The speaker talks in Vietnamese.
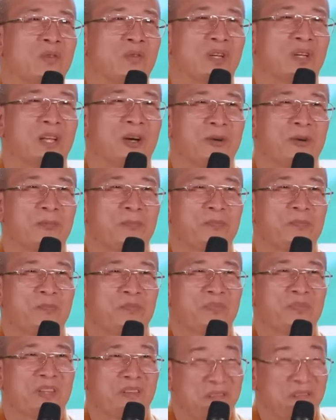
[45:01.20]
phúc gì đâu.
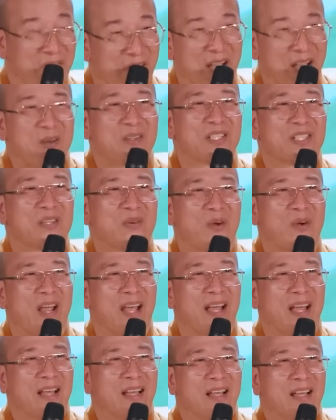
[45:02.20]
Phải có sức
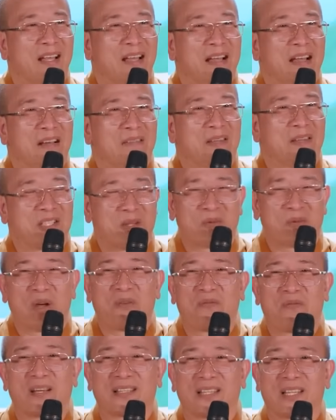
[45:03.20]
khỏe. Và trong
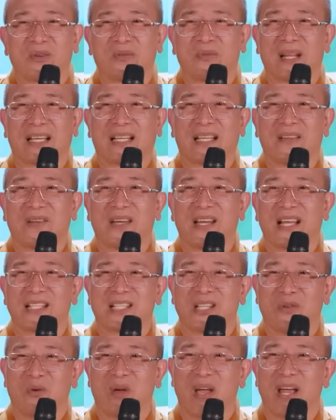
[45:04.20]
đạo Phật thì cũng đặt cái vấn đề
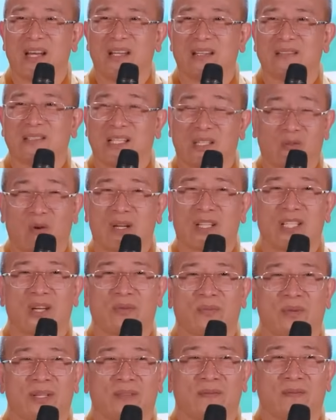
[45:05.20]
sức khỏe lên, rất quan
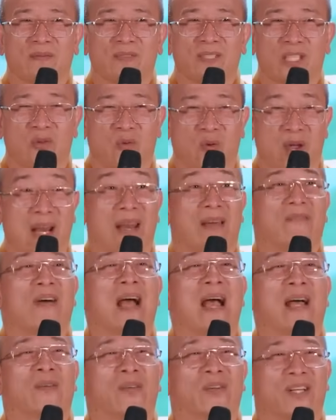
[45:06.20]
trọng đấy. Sức khỏe là
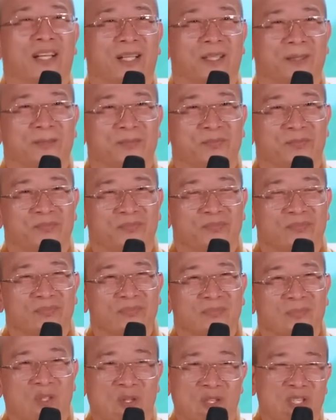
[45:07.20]
vàng luôn đấy.
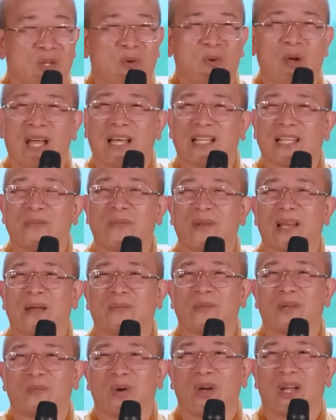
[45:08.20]
Có sức khỏe thì mới
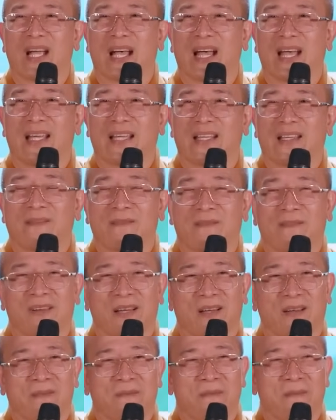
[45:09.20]
làm được mọi cái.
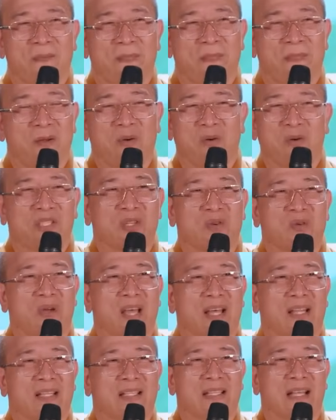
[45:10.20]
À, không có sức
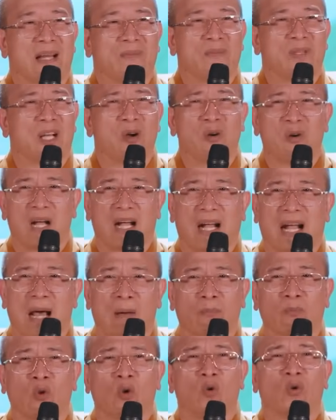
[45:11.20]
khỏe thì chả như không cả
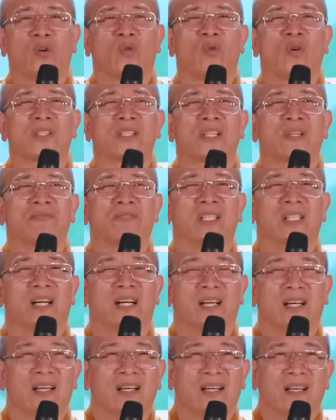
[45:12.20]
cảm thụ được cuộc sống
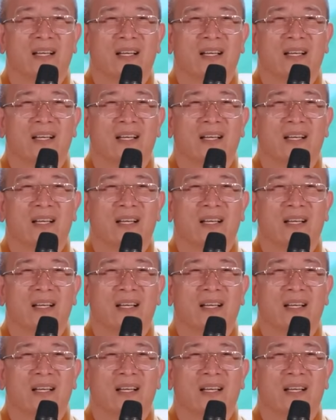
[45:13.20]
nữa,